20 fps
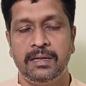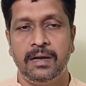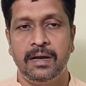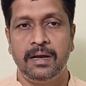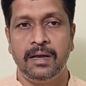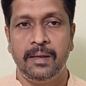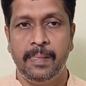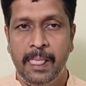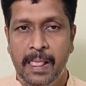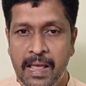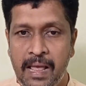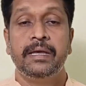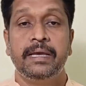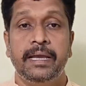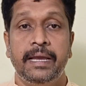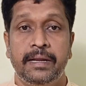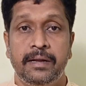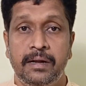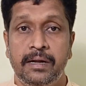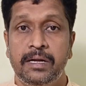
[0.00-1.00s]
இருக்காங்க
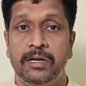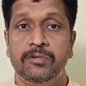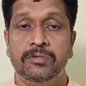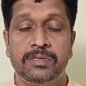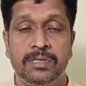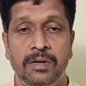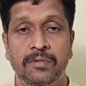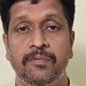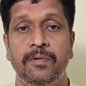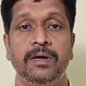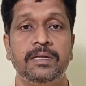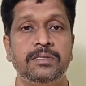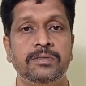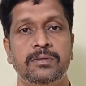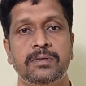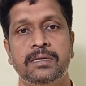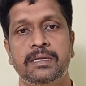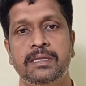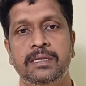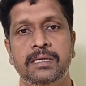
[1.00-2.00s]
ஏன்னா நியூச்சுரல்
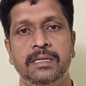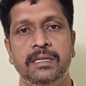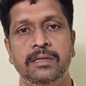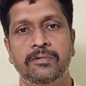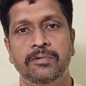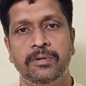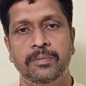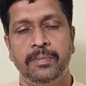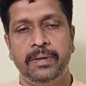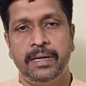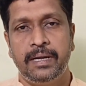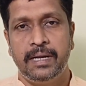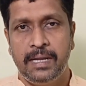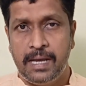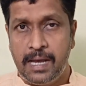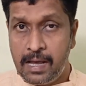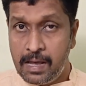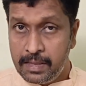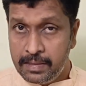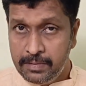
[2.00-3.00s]
ஃபார்ச்சூன் நிதி நிறுவனம் இருக்கு
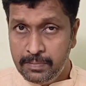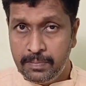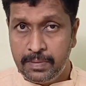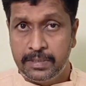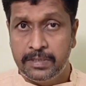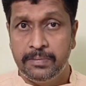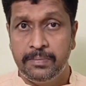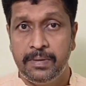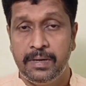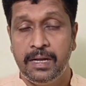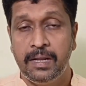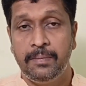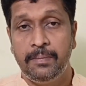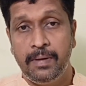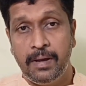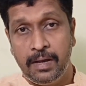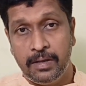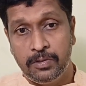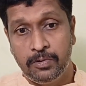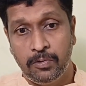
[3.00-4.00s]
இல்லையா அது மட்டும்
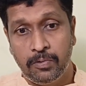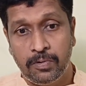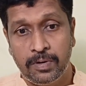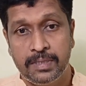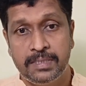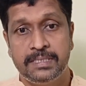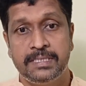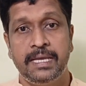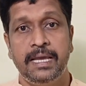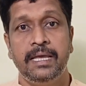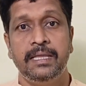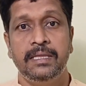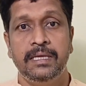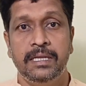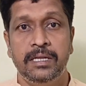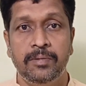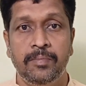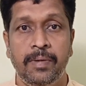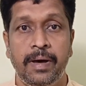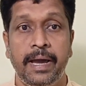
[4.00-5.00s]
இல்லாமல் அதோடு சேர்ந்து
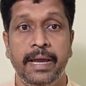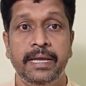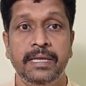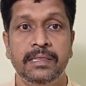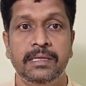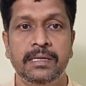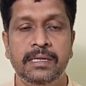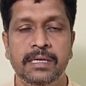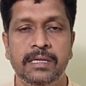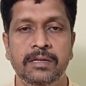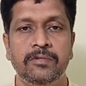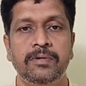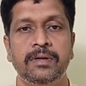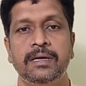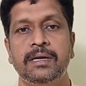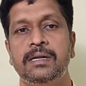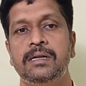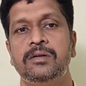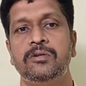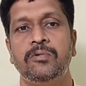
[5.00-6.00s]
இன்னும் ஐந்து
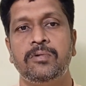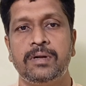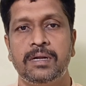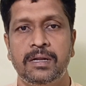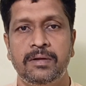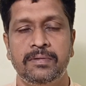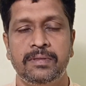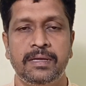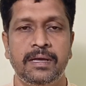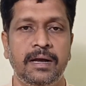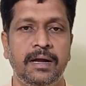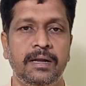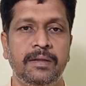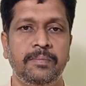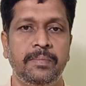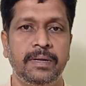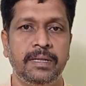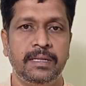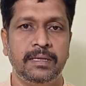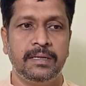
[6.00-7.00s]
நிறுவனங்கள் டோட்டலாக வந்து காலி
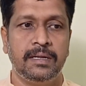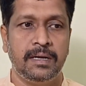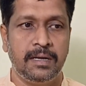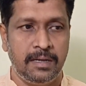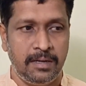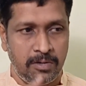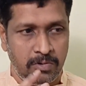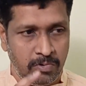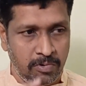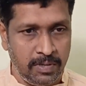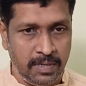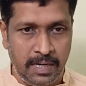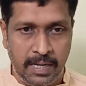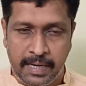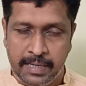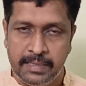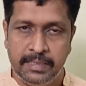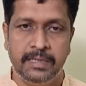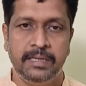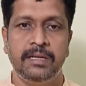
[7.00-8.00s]
பண்ணியிருக்கிறாங்க டோட்டலாக
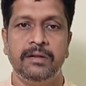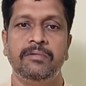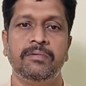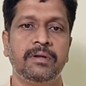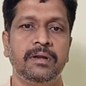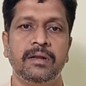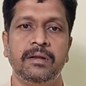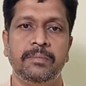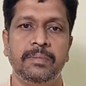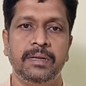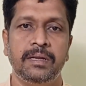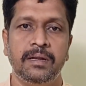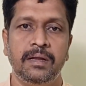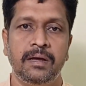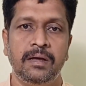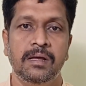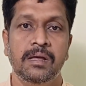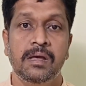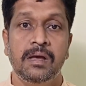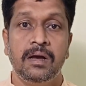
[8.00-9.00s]
ஐந்து நிறுவனங்கள் அப்படின்னா
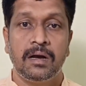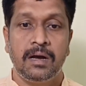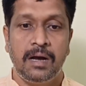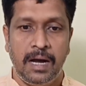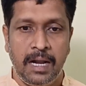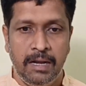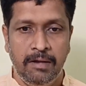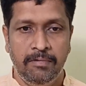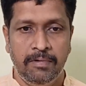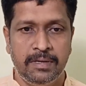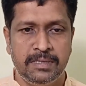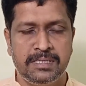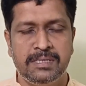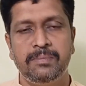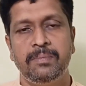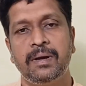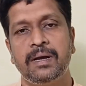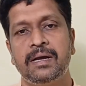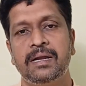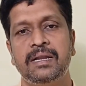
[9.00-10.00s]
கால்வாசி
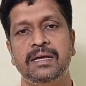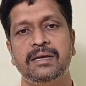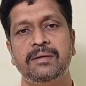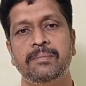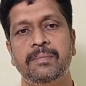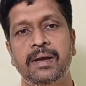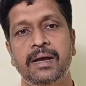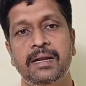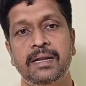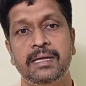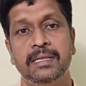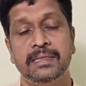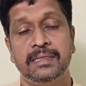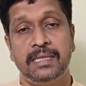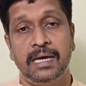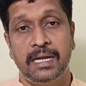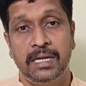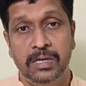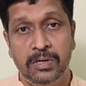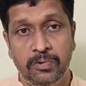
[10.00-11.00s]
மக்களுக்கு மேலே
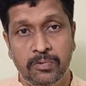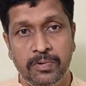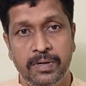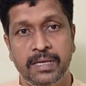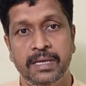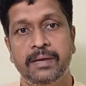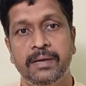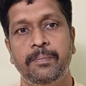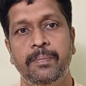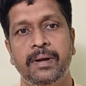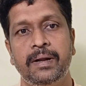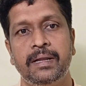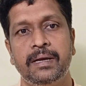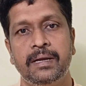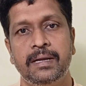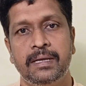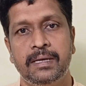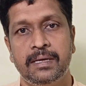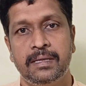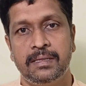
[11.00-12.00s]
தன்னுடைய
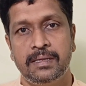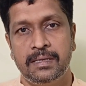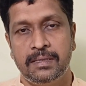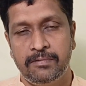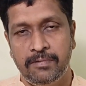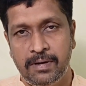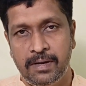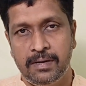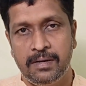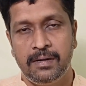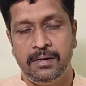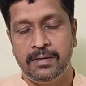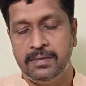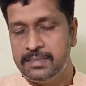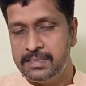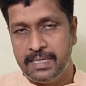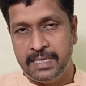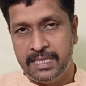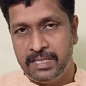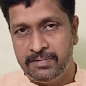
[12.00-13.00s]
பணங்களை அதாவது வாழ்நாள்
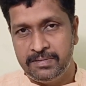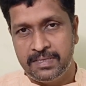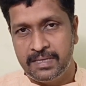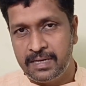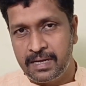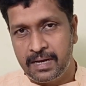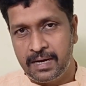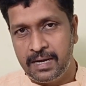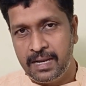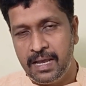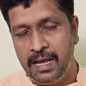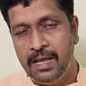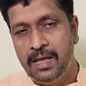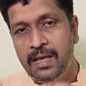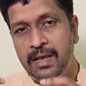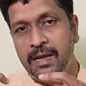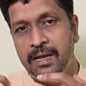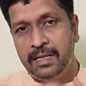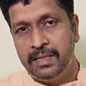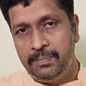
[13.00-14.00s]
சேர்த்து வச்சுருக்காங்க இல்லையா
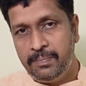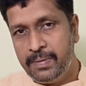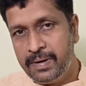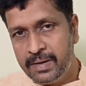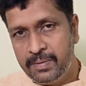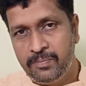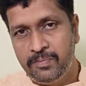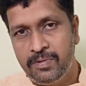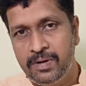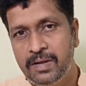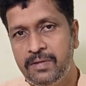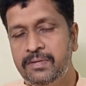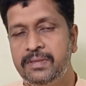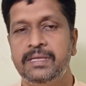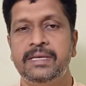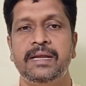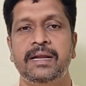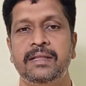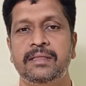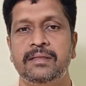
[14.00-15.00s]
அந்த பணம் ஃபுல்லாக
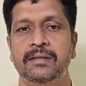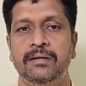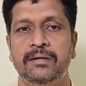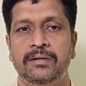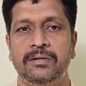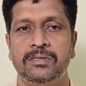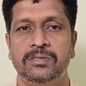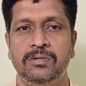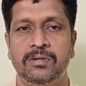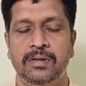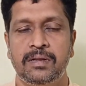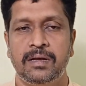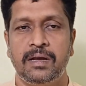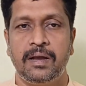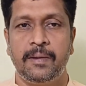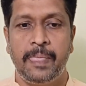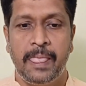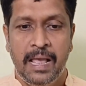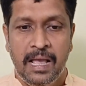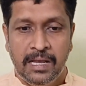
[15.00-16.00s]
வந்து இழந்திருக்கிறோன்னு
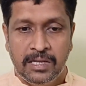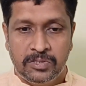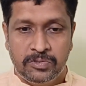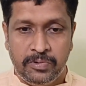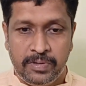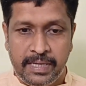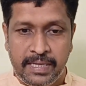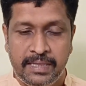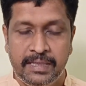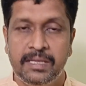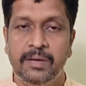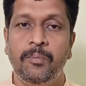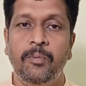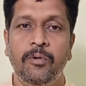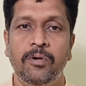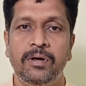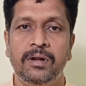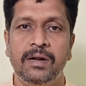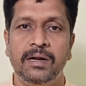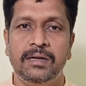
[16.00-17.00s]
சொல்லியிருக்காங்க ஸோ இந்த
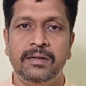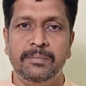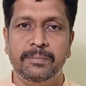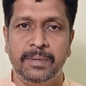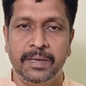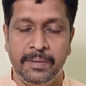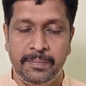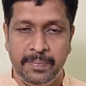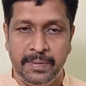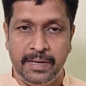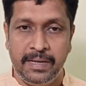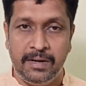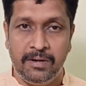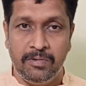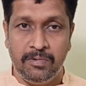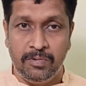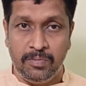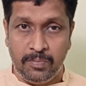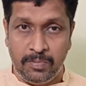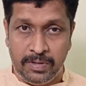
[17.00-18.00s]
போராட்டம் மிகப்பெரிய
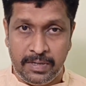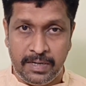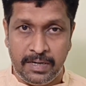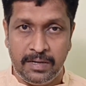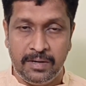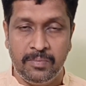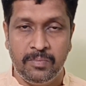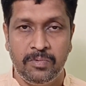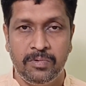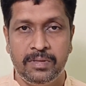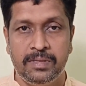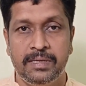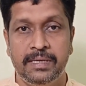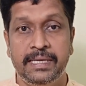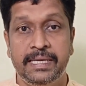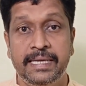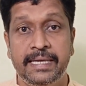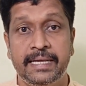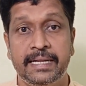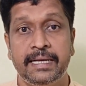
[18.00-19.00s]
அளவுக்கு முன்னெடுக்கும் போது
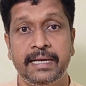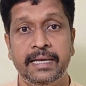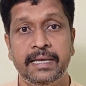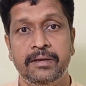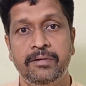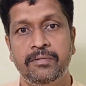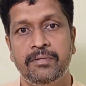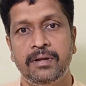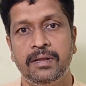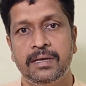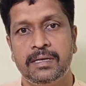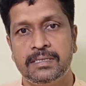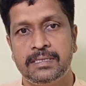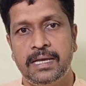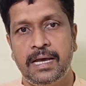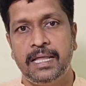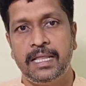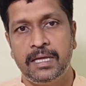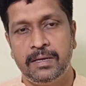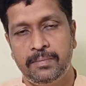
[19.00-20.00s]
இயற்கை அவங்களுக்கு
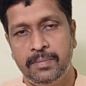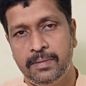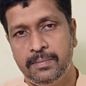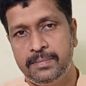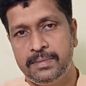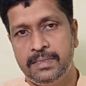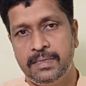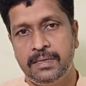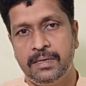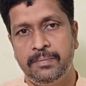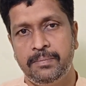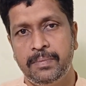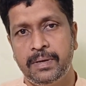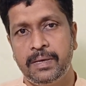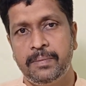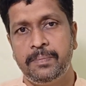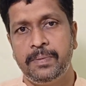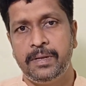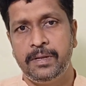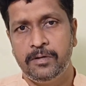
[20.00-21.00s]
சாதகமாக அமைஞ்சிருக்கு
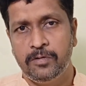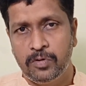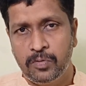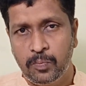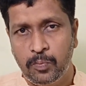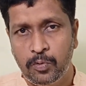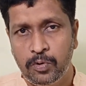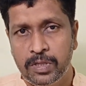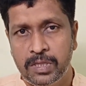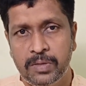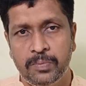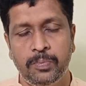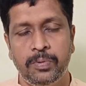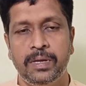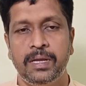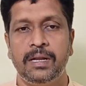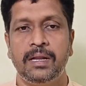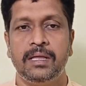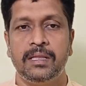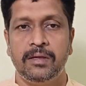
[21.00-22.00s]
மிகப்பெரிய ஒரு புழுதி
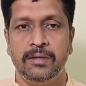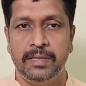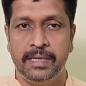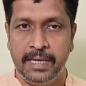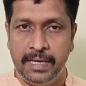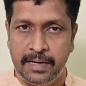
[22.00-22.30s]
புயல் அதாவது